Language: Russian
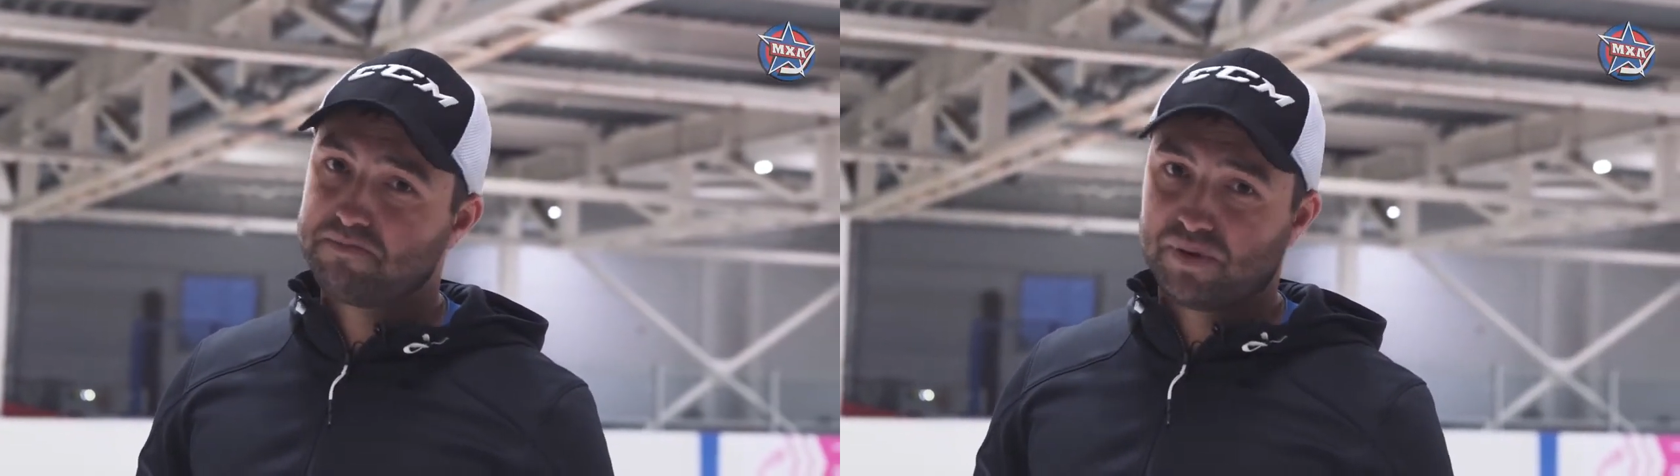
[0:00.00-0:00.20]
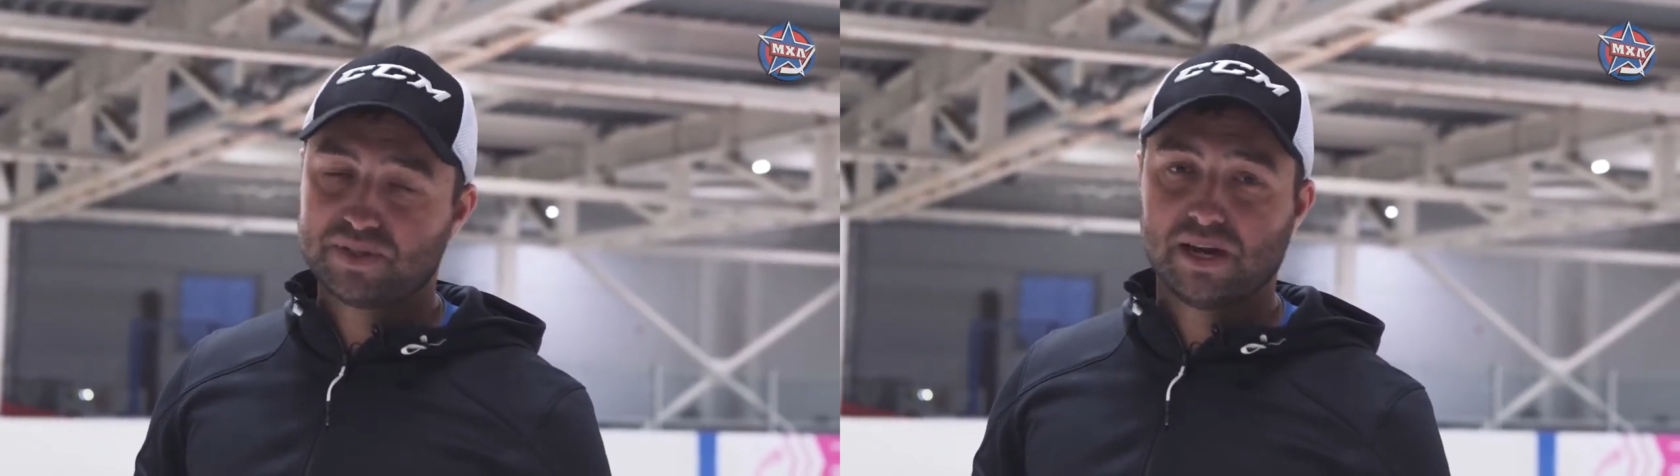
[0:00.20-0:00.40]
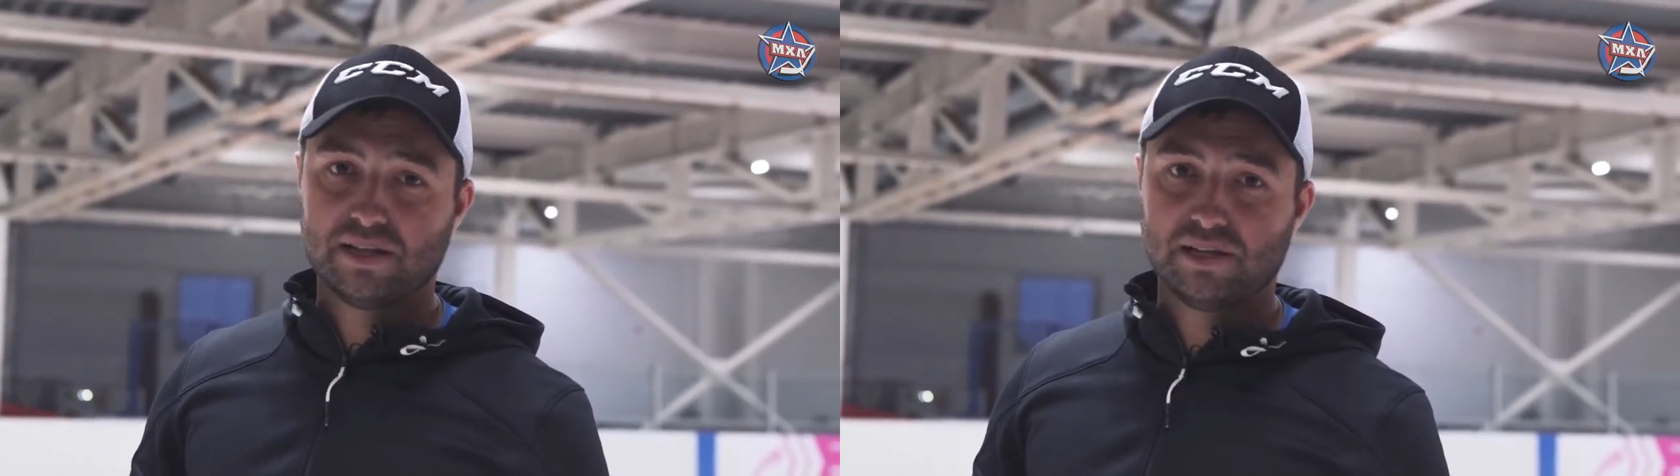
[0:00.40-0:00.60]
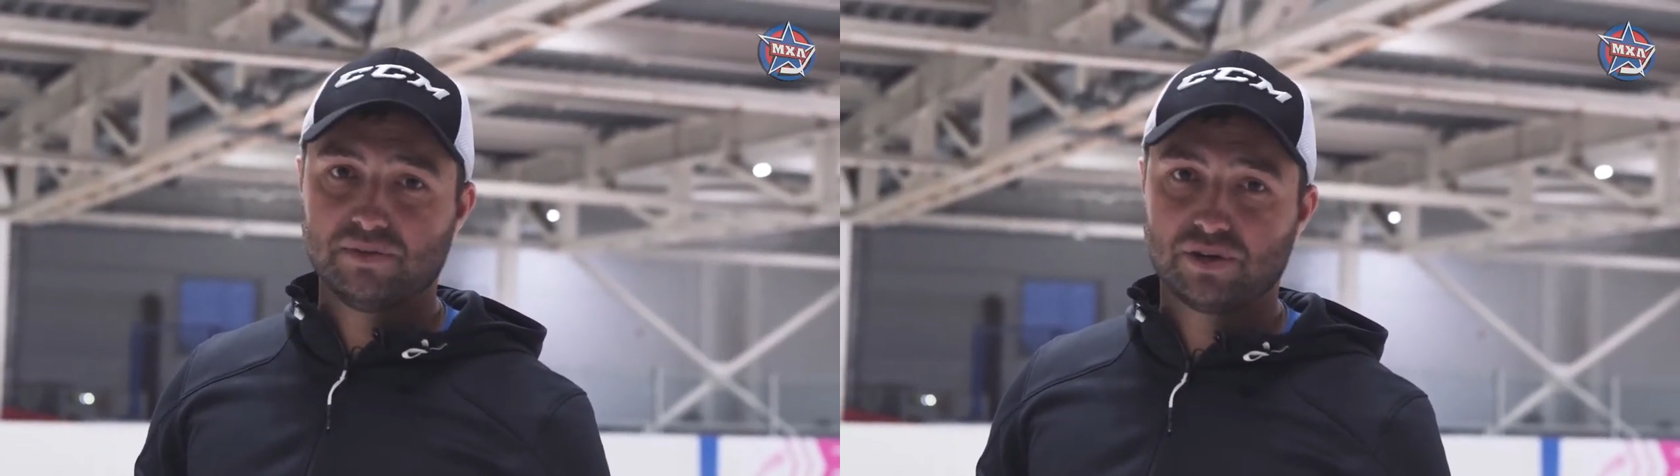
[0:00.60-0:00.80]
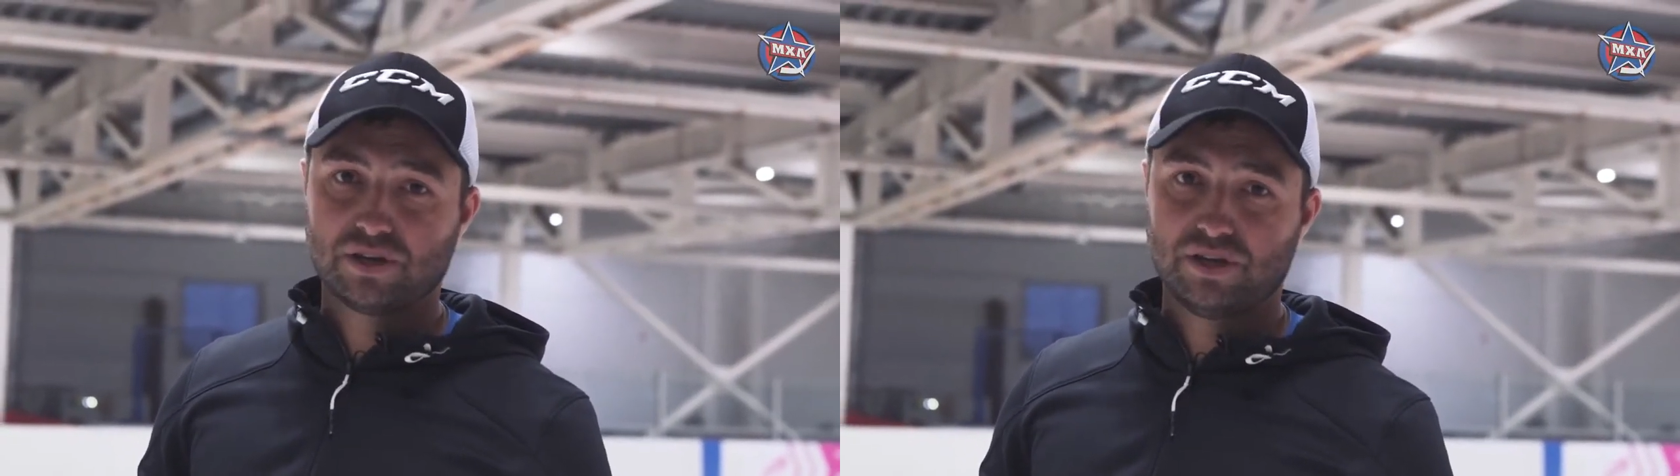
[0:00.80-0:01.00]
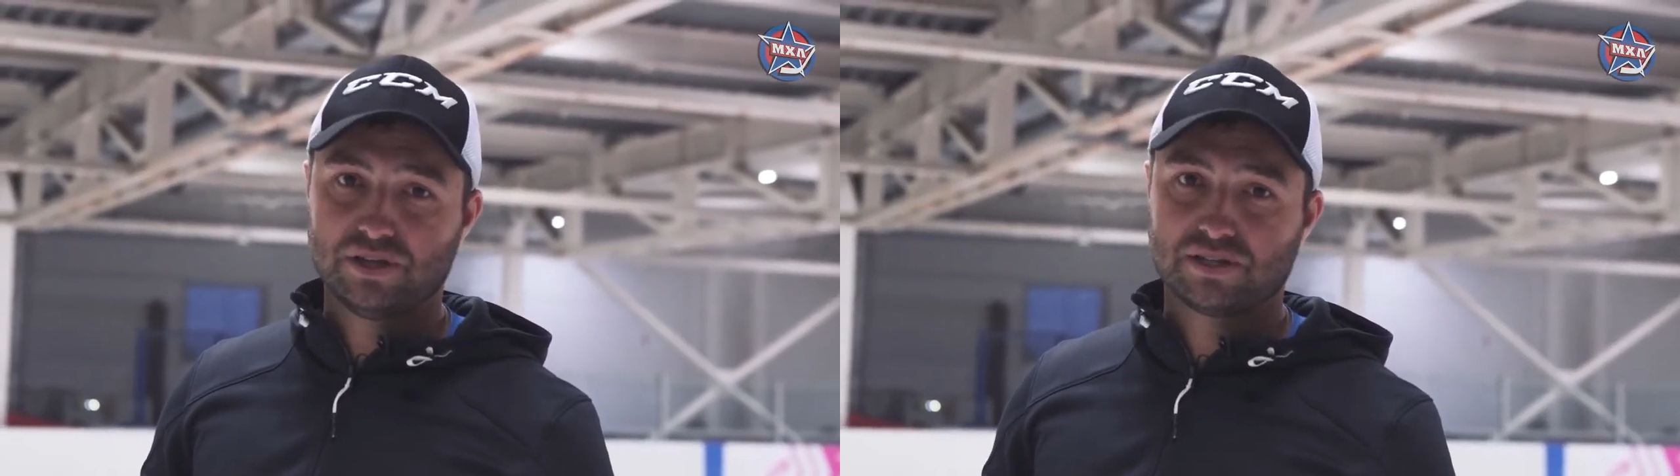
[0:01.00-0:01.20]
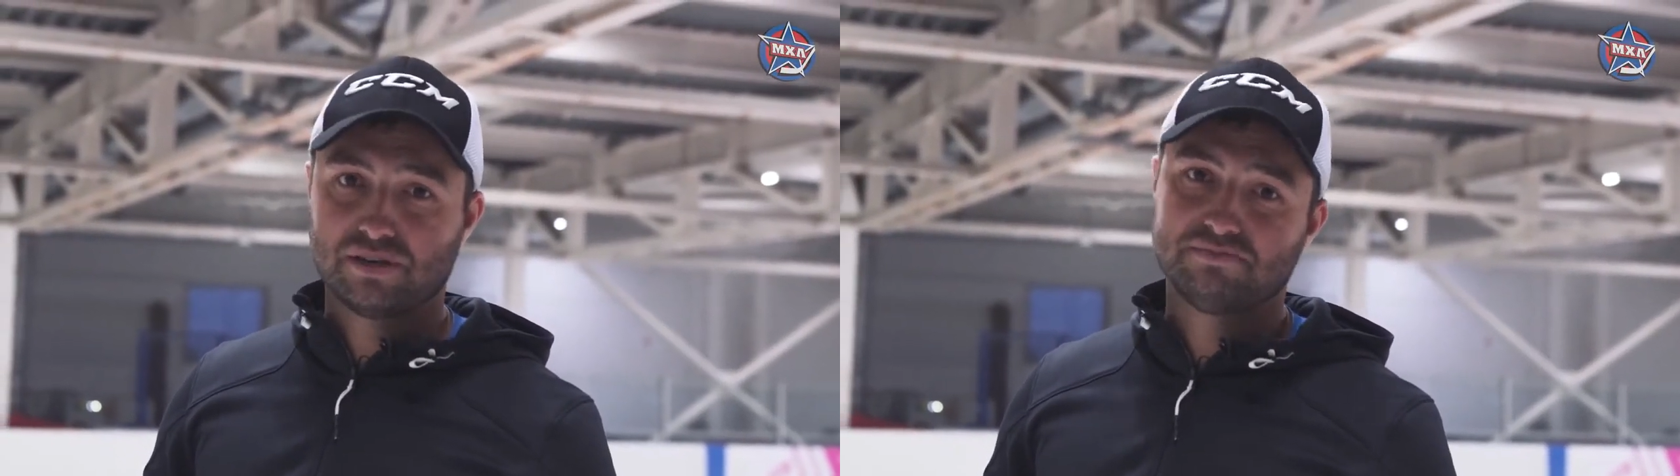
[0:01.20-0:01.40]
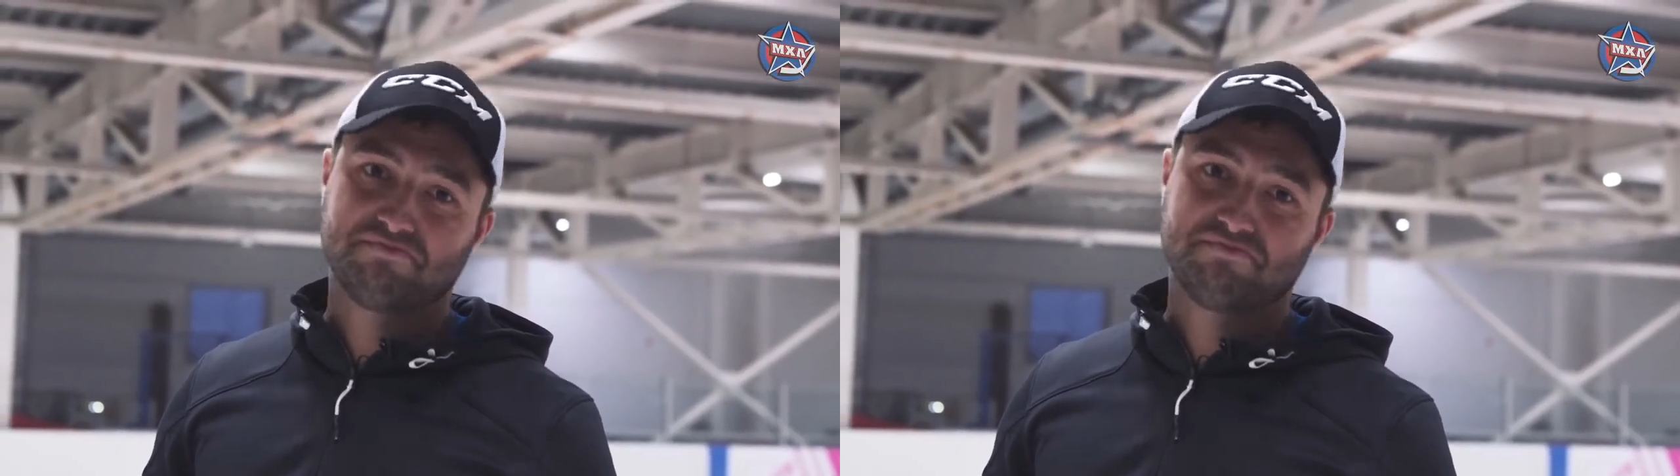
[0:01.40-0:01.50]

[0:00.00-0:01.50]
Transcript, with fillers: профессионального хоккеиста.